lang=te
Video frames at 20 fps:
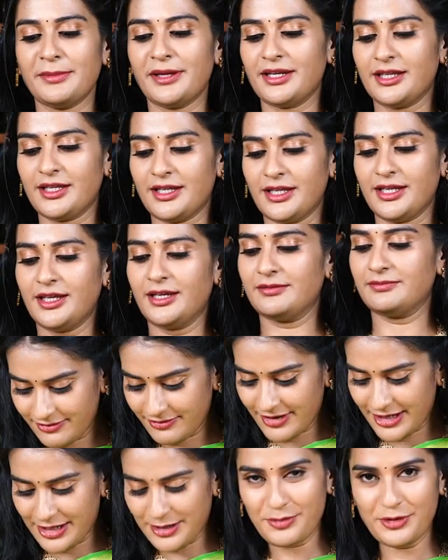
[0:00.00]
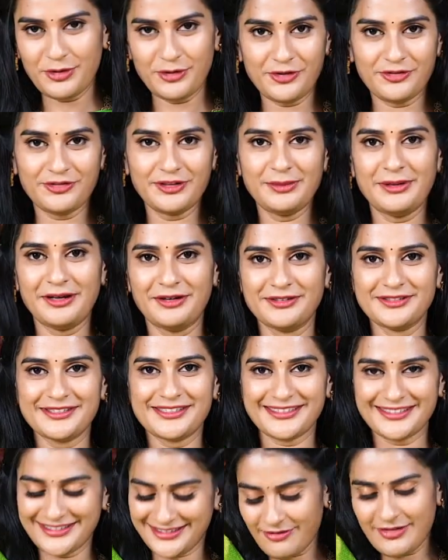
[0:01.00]
మనకి వెరీ బ్యూటిఫుల్ బ్లౌజ్
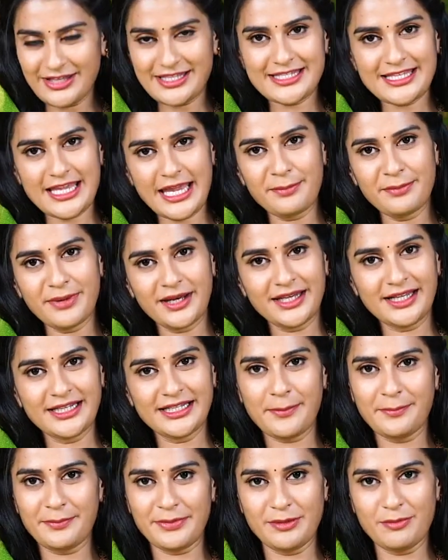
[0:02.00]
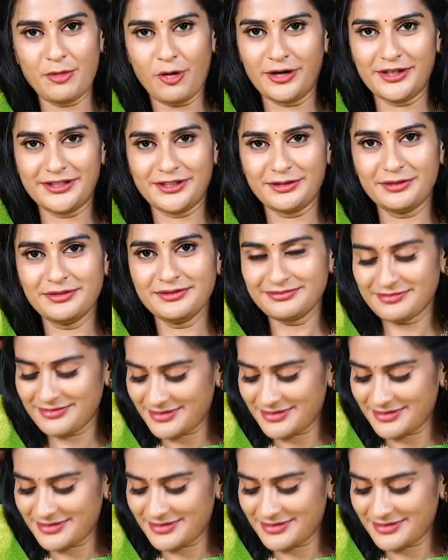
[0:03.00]
విత్ సేమ్ మనకి టెంపుల్ బార్డర్తో